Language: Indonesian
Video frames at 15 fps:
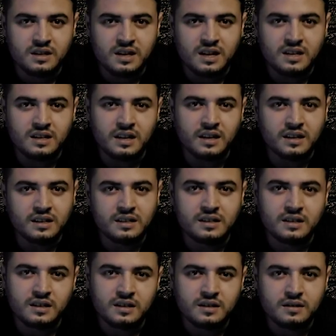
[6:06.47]
ada
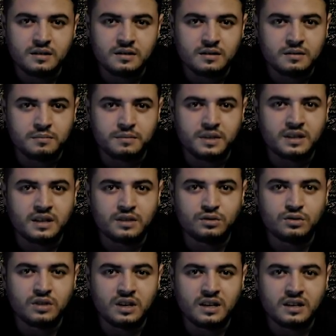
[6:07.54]
klinik patah
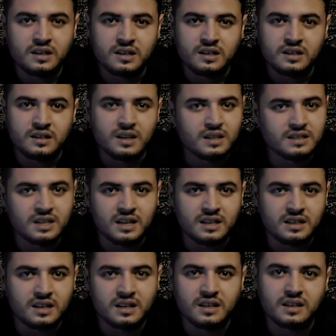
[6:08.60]
tulang yang
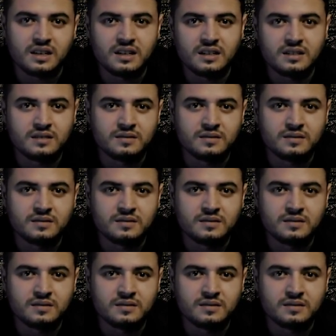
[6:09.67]
sangat terkenal.